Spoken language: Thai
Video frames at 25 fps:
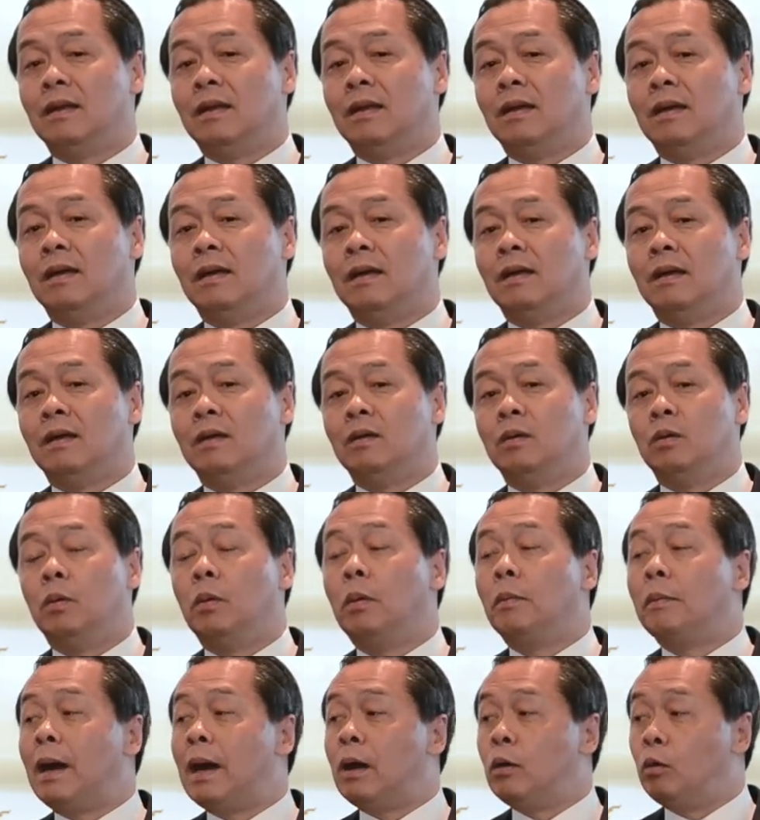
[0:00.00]
นะอุป
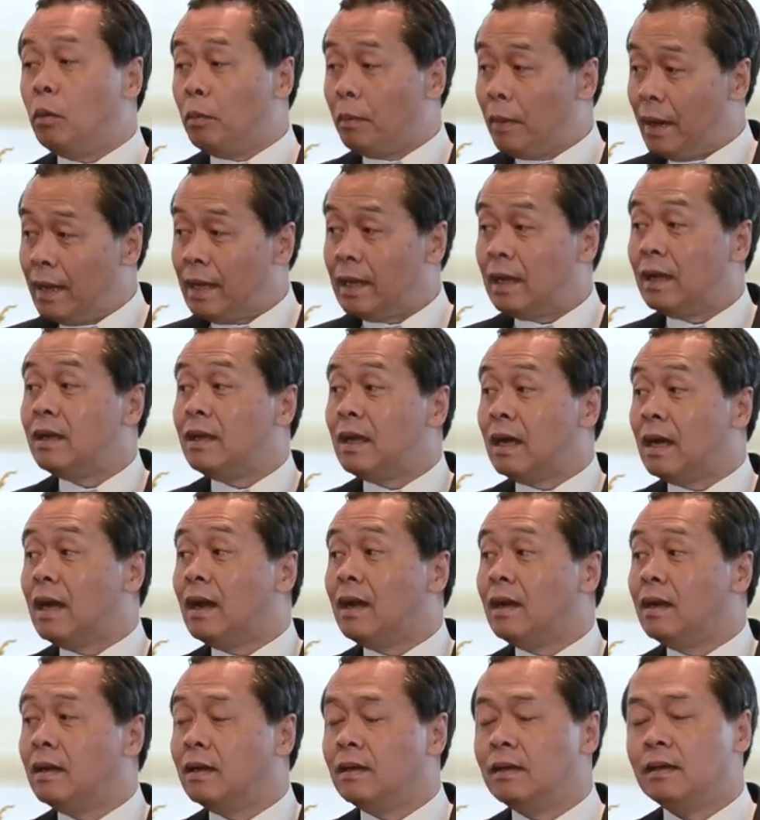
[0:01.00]
มา อุปไมยเอออย่าง
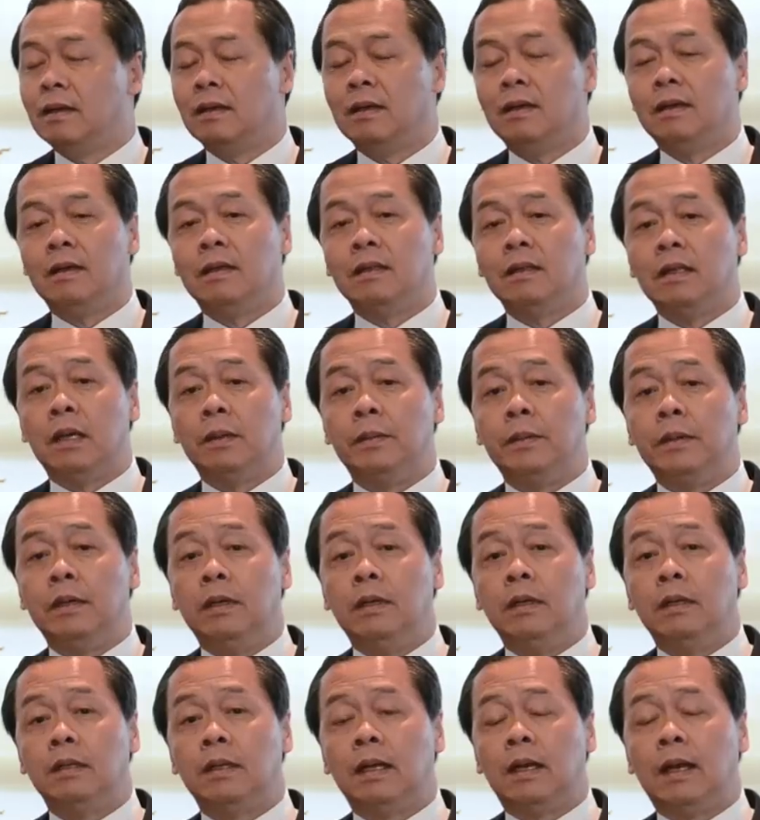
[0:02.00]
นั้น แต่
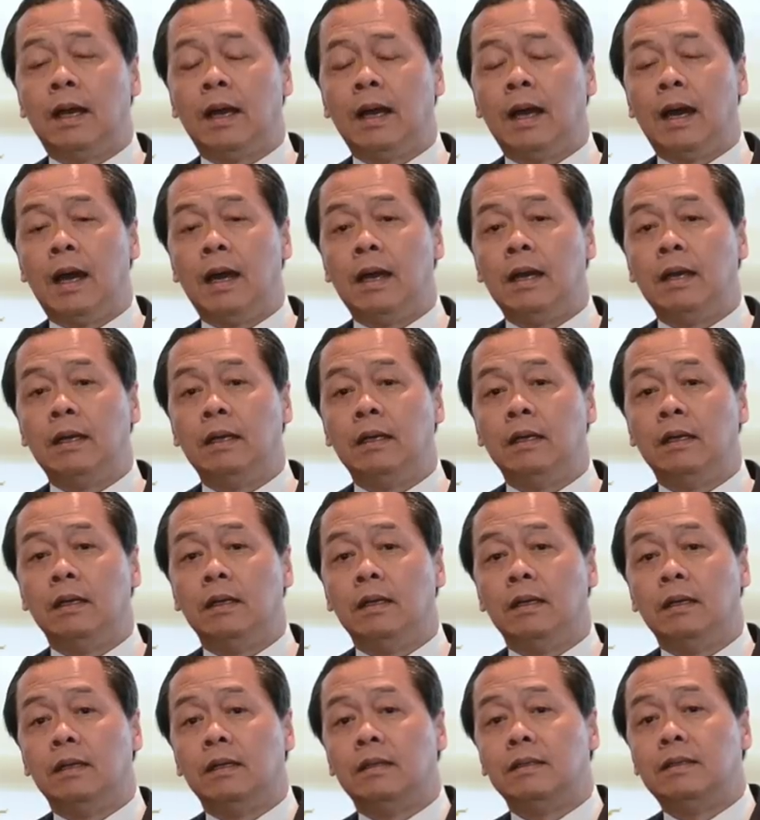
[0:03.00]
เอินธนาคาร
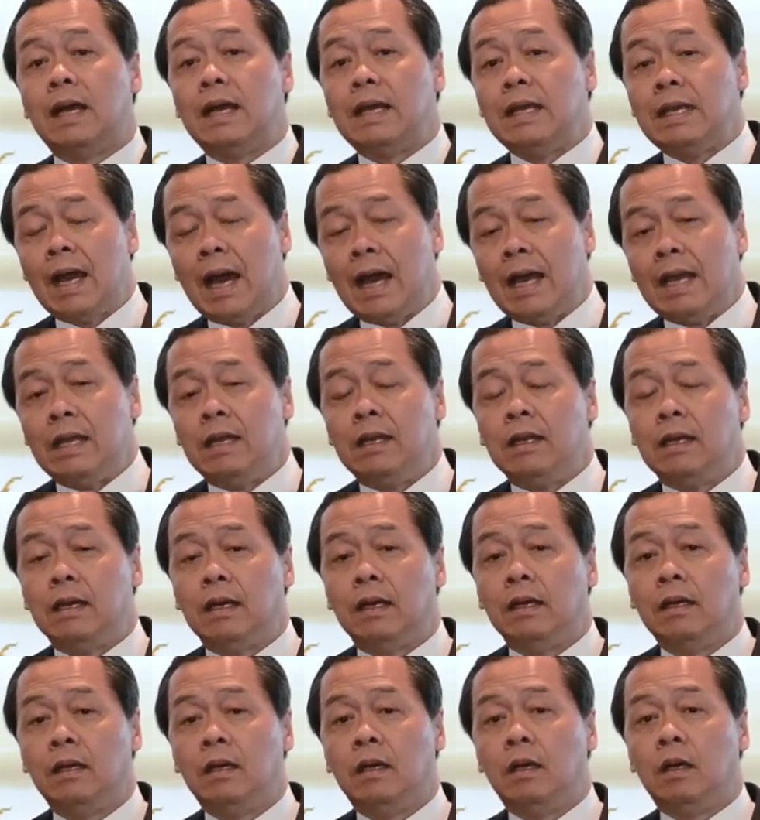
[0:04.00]
ใหญ่ๆเนี่ย
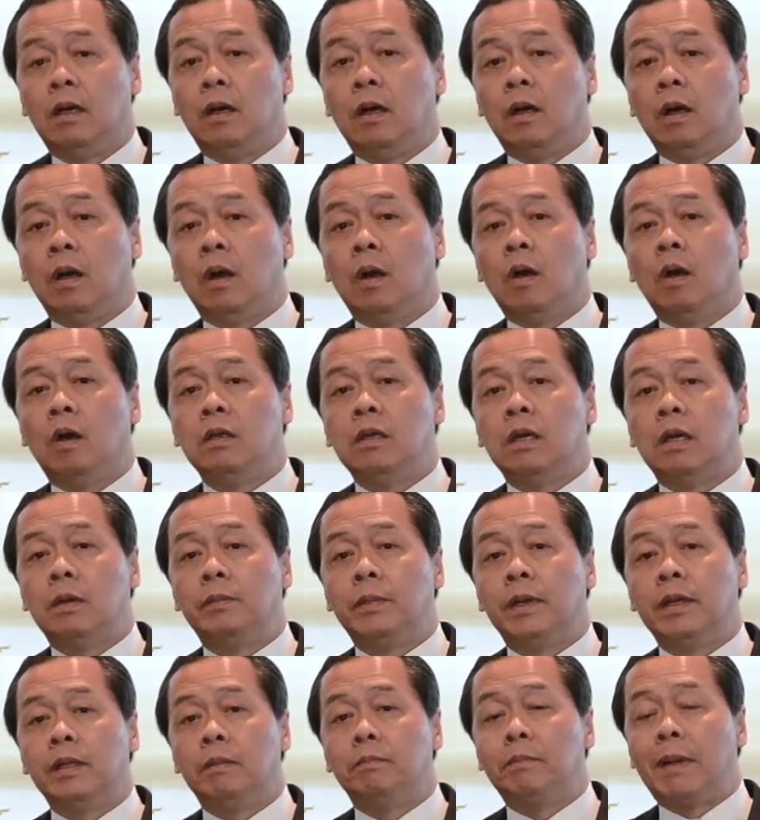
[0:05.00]
ก็ยัง
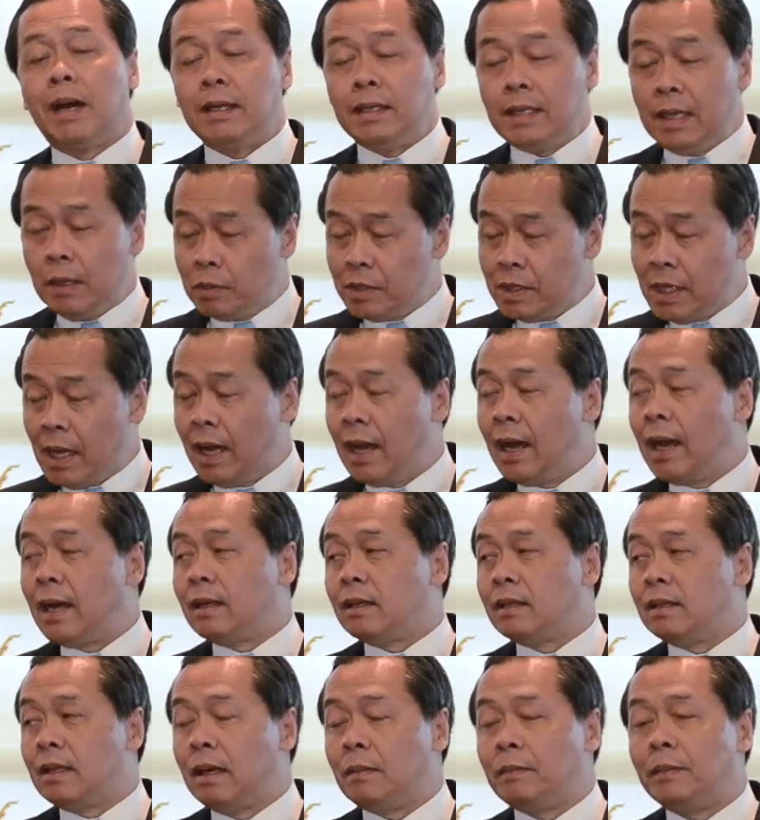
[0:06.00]
ไม่บาดเจ็บสาหัส
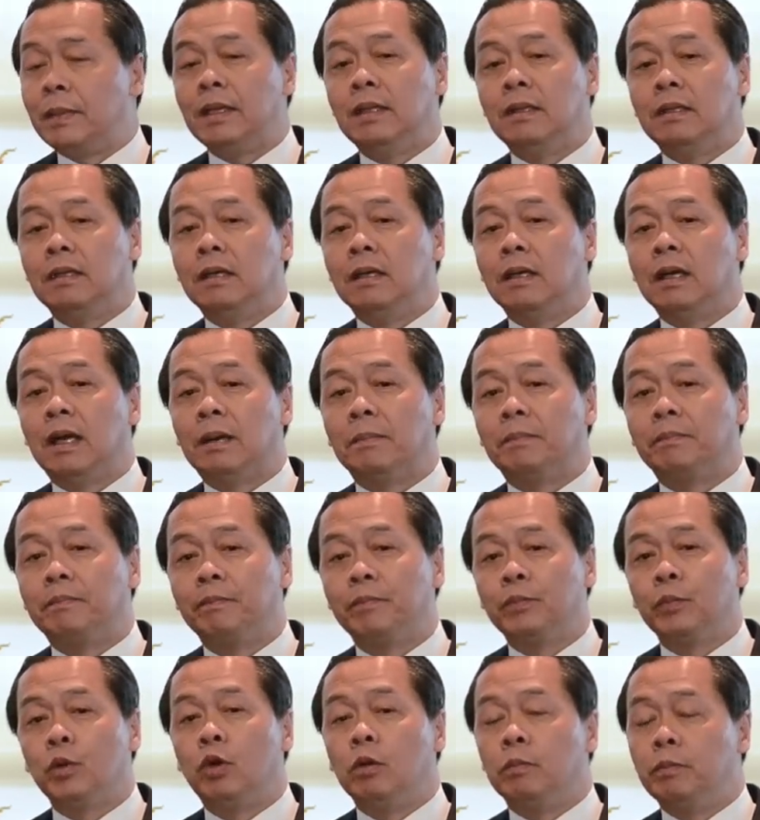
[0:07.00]
แต่ไม่ถึงกับ
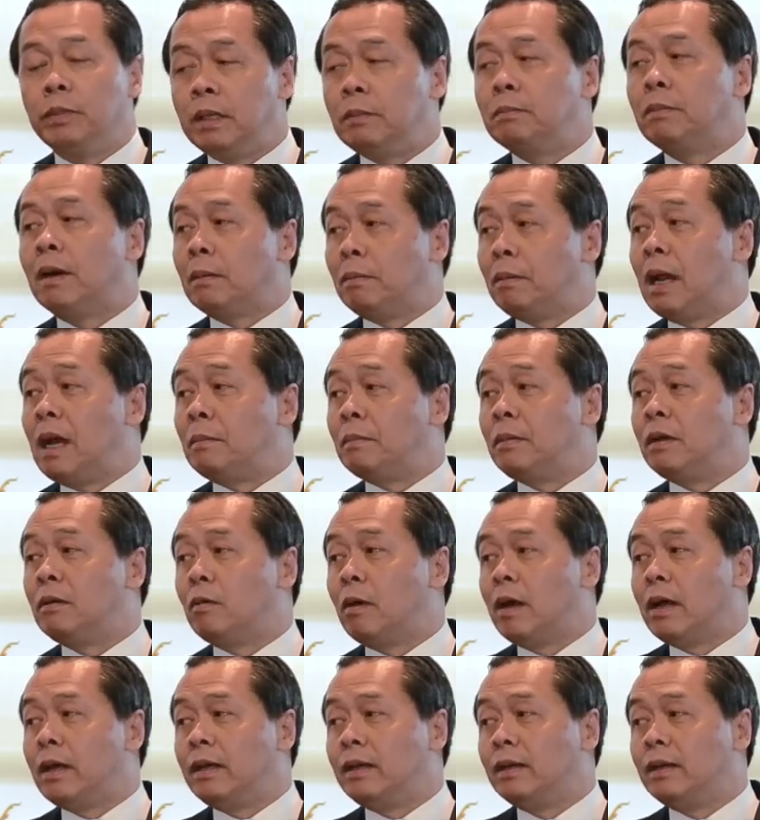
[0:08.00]
ทนพิษบาดแผลไม่ไหว